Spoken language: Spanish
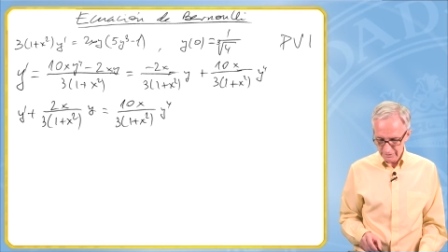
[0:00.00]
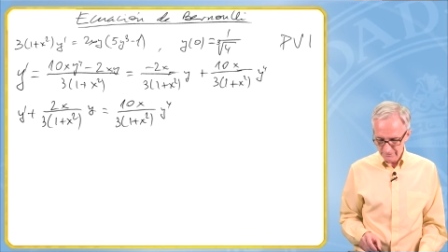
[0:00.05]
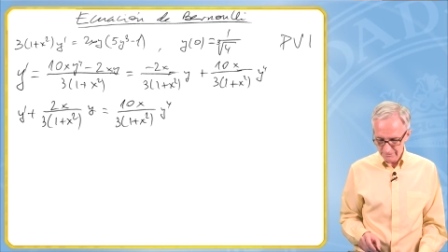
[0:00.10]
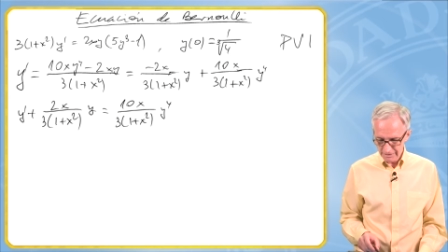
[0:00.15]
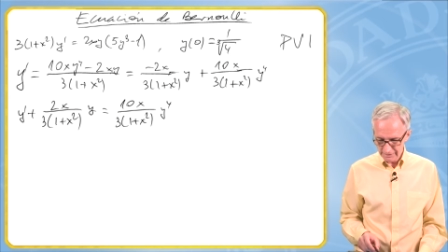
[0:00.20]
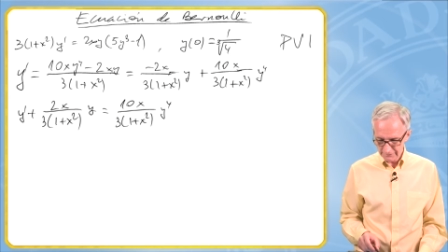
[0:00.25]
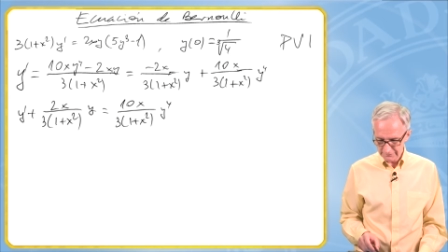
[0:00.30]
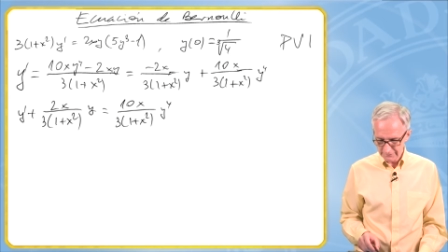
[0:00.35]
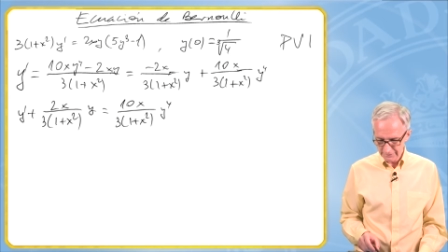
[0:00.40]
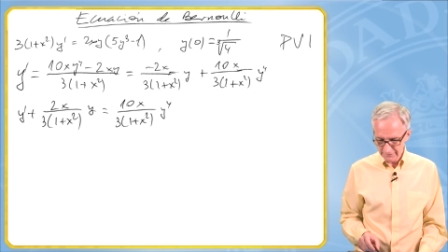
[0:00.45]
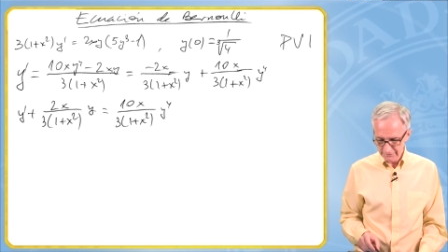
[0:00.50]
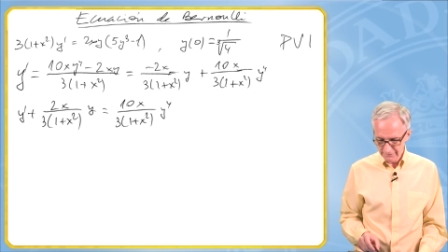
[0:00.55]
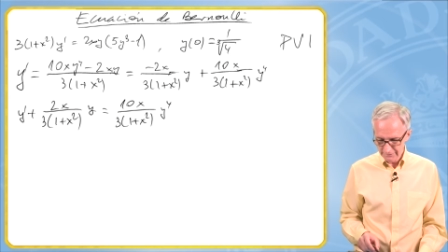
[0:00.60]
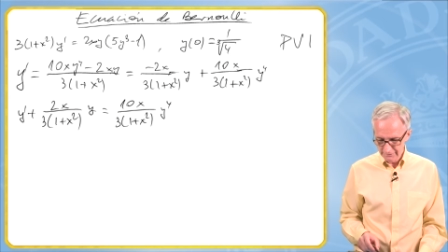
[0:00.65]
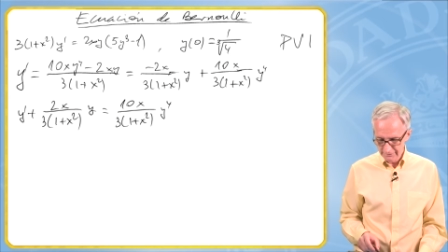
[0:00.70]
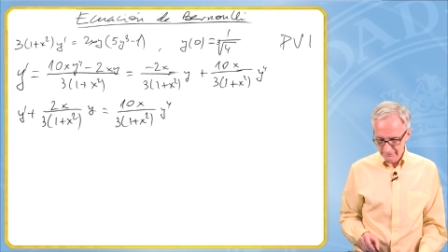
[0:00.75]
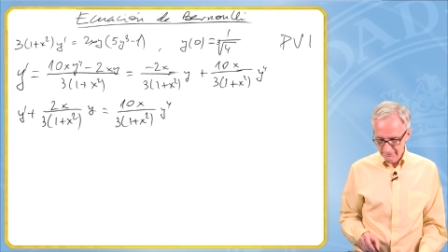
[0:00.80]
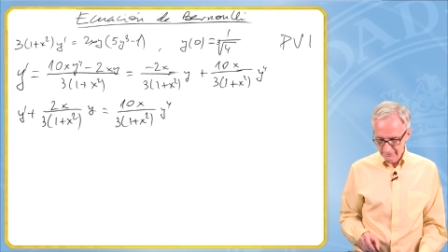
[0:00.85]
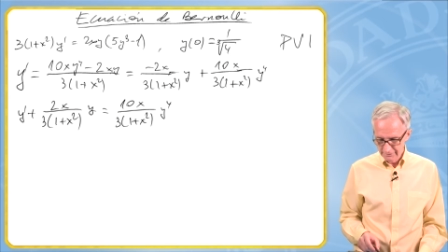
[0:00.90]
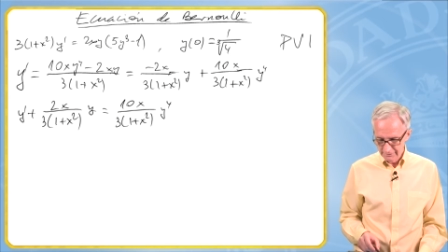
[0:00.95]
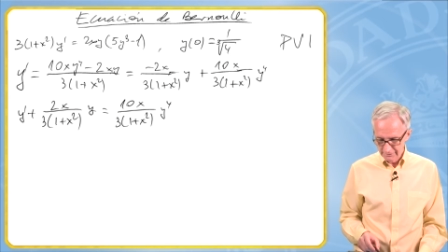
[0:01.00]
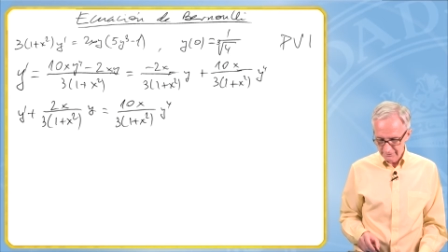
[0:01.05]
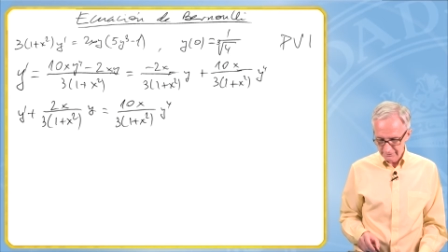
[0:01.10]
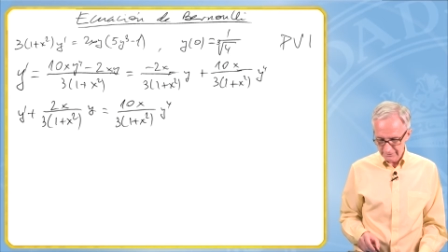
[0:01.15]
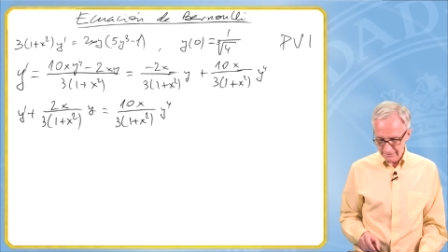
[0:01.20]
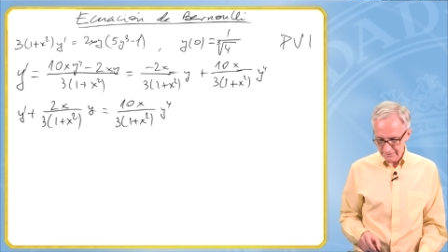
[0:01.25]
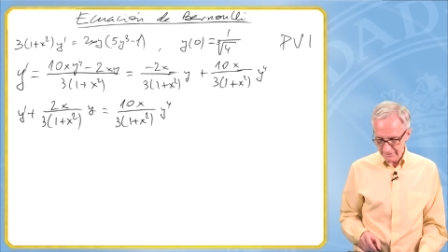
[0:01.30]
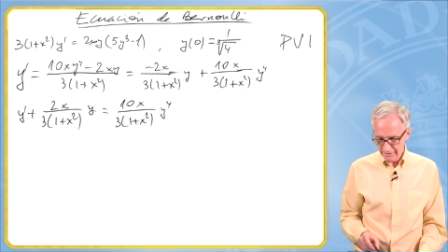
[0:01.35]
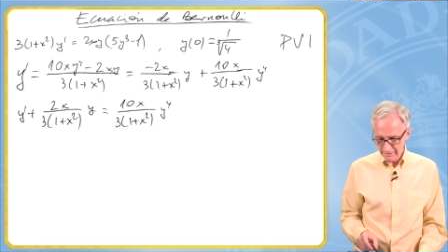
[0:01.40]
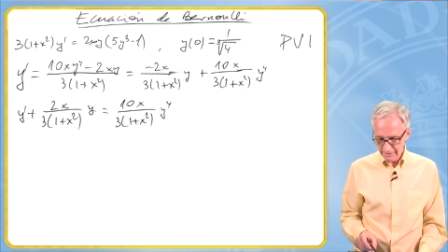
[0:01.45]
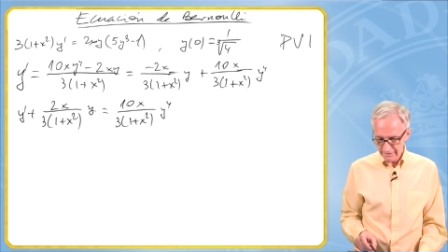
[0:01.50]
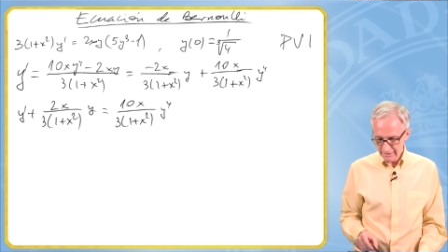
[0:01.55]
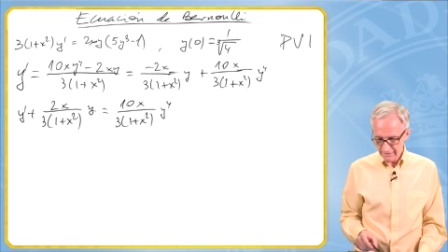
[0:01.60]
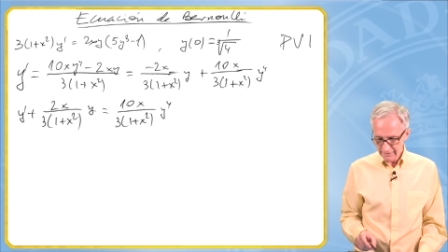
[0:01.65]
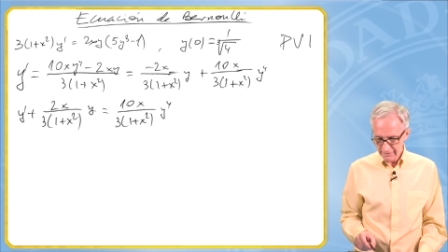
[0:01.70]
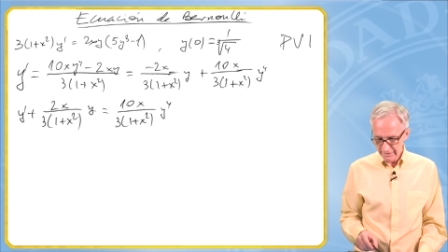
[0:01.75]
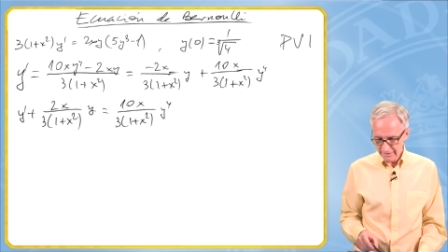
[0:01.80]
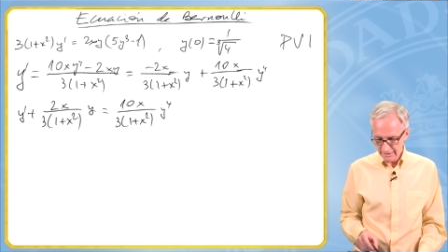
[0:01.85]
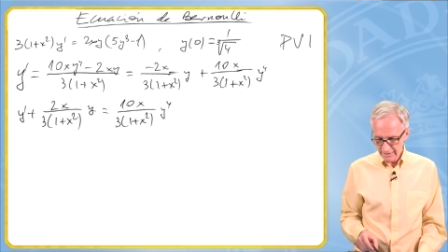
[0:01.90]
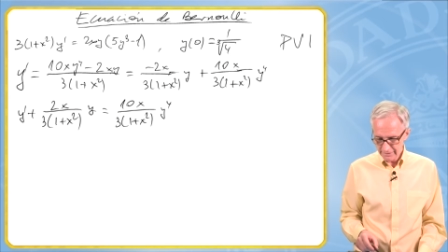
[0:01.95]
parte que sería
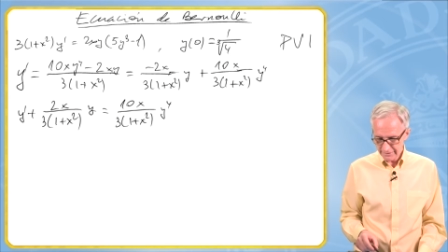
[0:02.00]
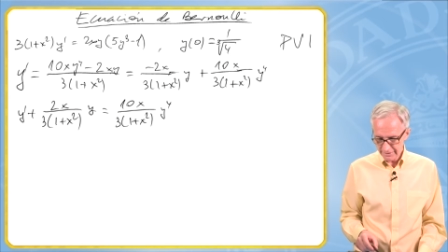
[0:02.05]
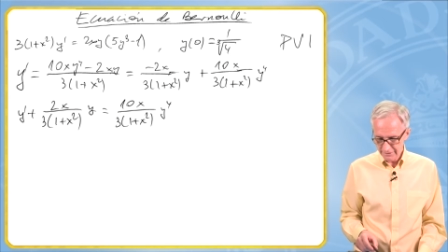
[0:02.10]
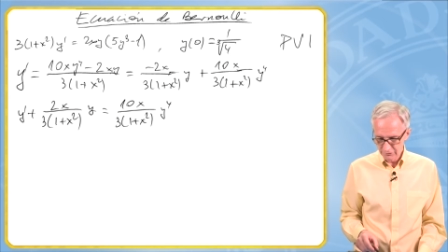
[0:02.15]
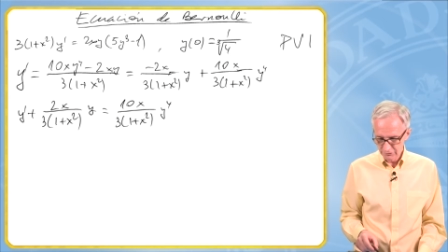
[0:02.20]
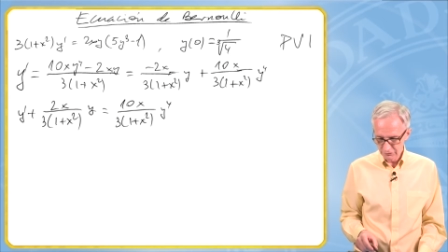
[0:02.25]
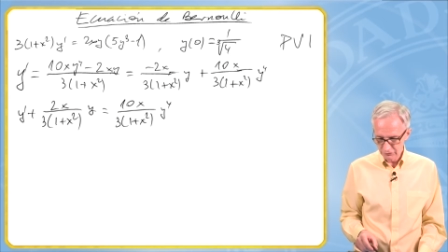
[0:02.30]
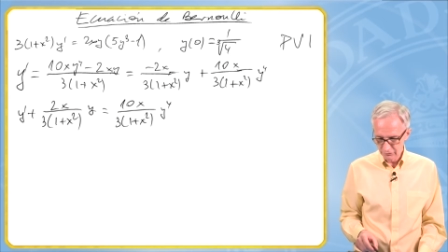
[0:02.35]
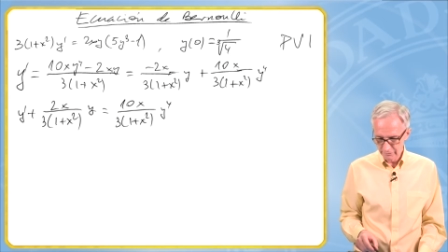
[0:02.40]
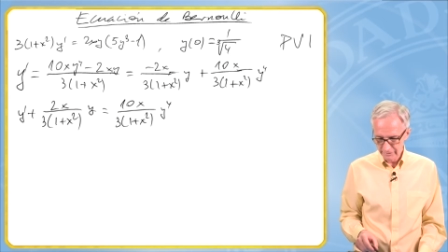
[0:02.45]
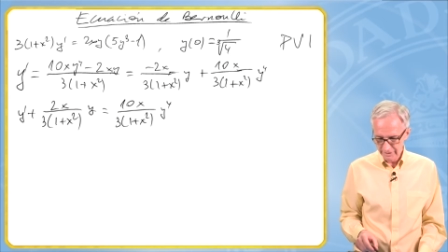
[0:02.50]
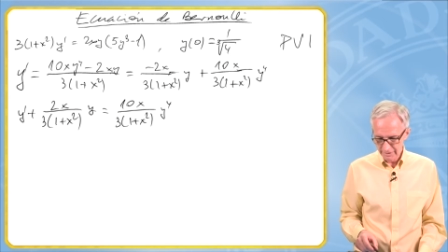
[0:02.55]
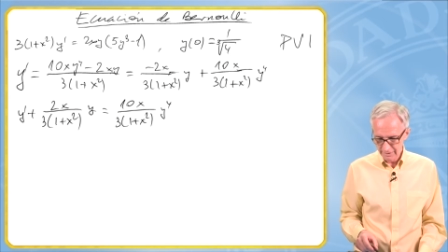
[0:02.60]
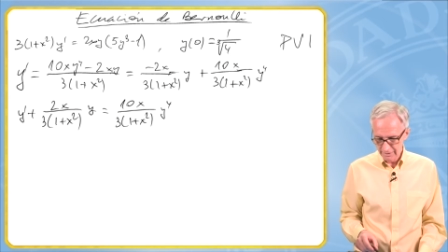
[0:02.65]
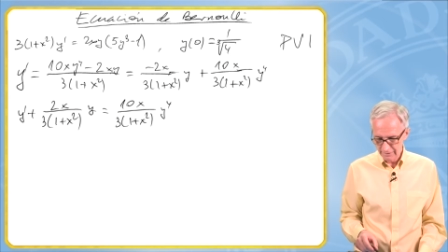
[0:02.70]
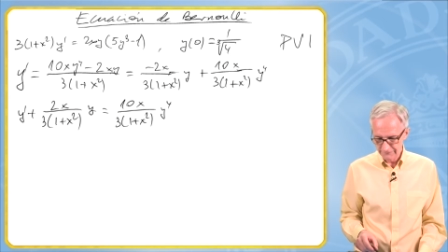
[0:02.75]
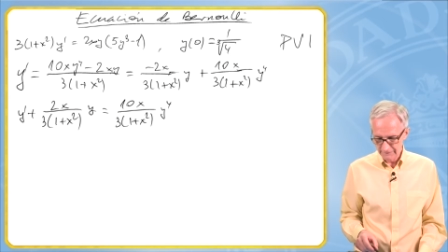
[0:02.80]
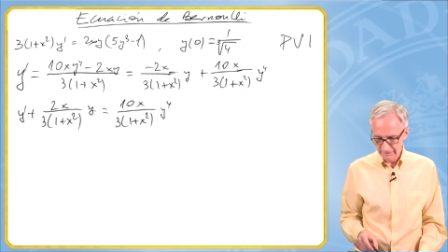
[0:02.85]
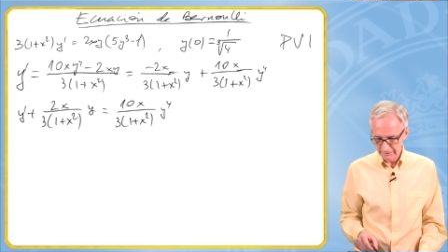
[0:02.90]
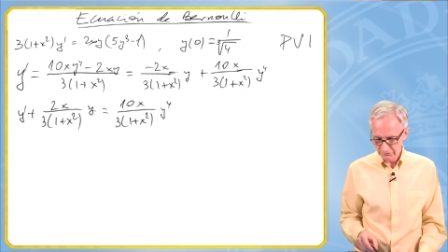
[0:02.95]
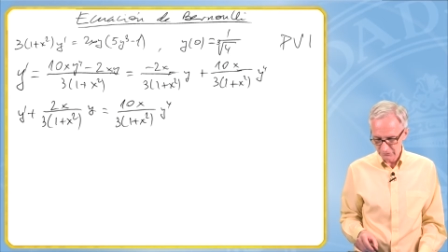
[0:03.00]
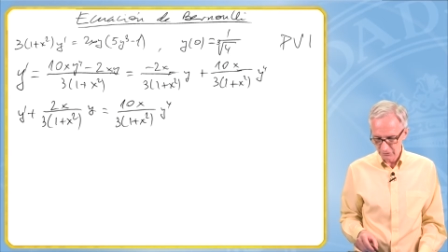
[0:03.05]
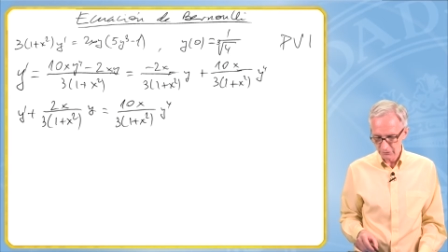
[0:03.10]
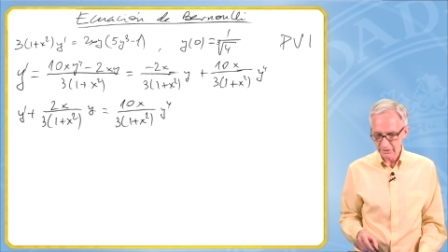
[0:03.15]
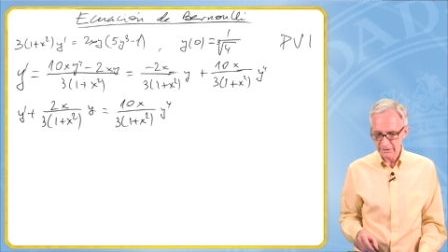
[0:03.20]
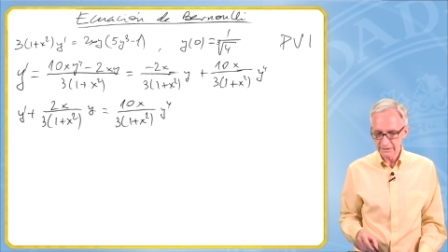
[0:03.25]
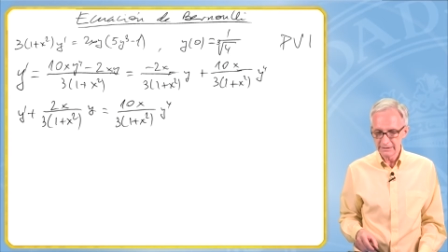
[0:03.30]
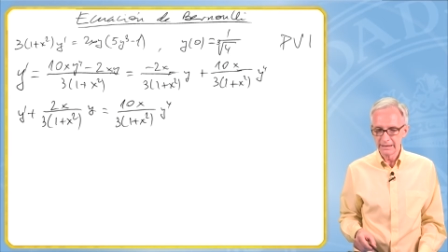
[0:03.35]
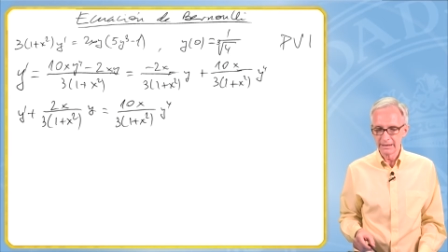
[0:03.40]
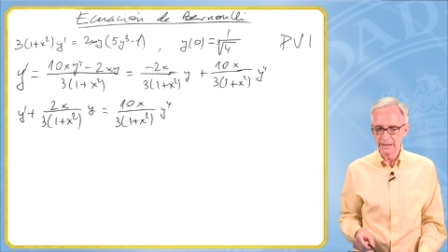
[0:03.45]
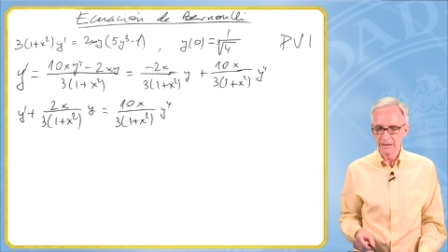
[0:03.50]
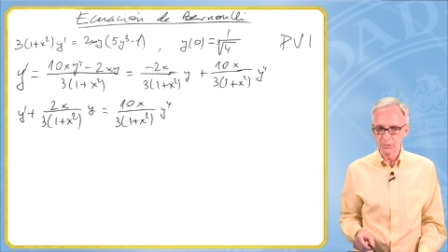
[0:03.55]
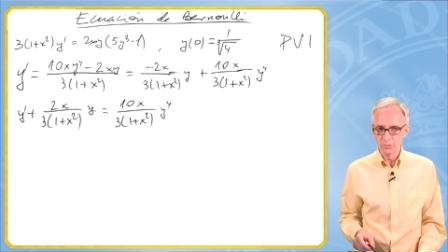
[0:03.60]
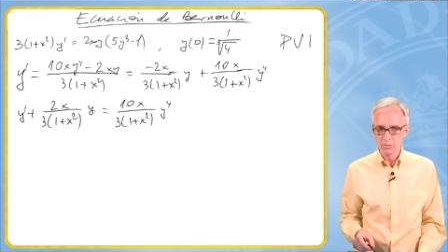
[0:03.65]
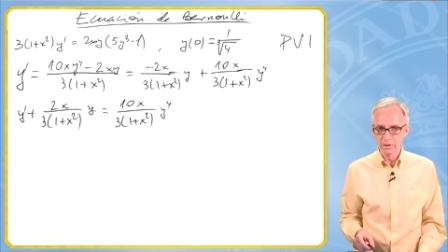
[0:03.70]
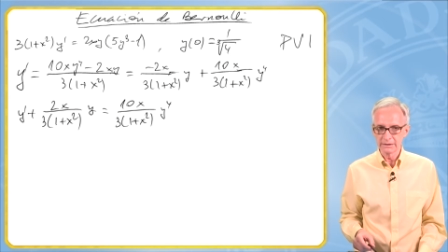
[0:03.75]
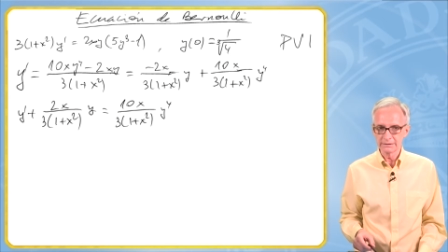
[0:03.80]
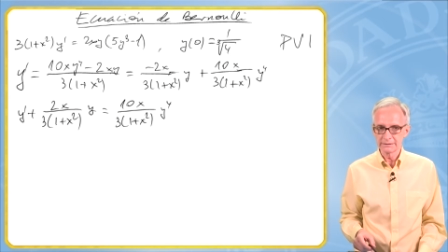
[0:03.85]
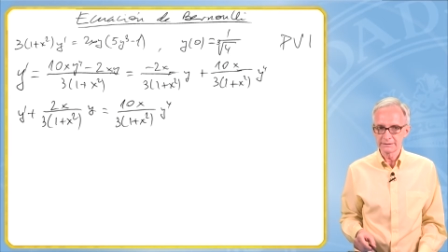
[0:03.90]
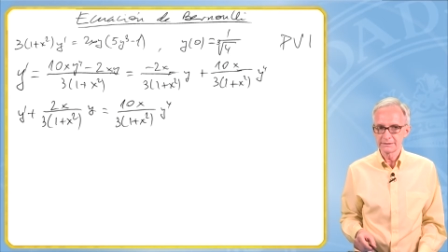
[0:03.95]
lineal si no tuviera el factor i a la
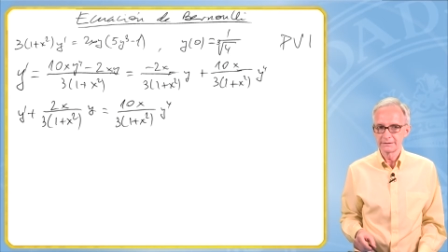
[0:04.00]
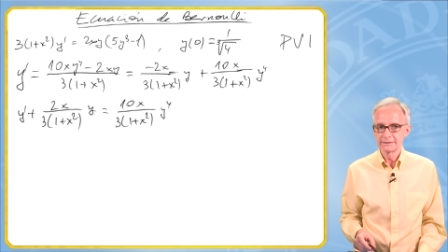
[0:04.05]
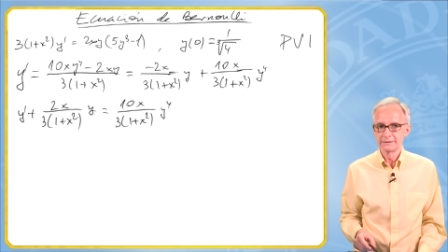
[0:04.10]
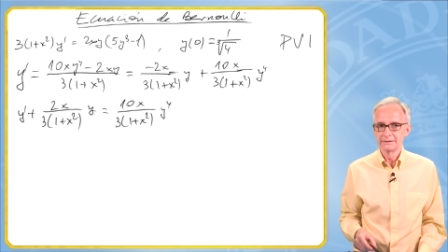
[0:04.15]
cuarta.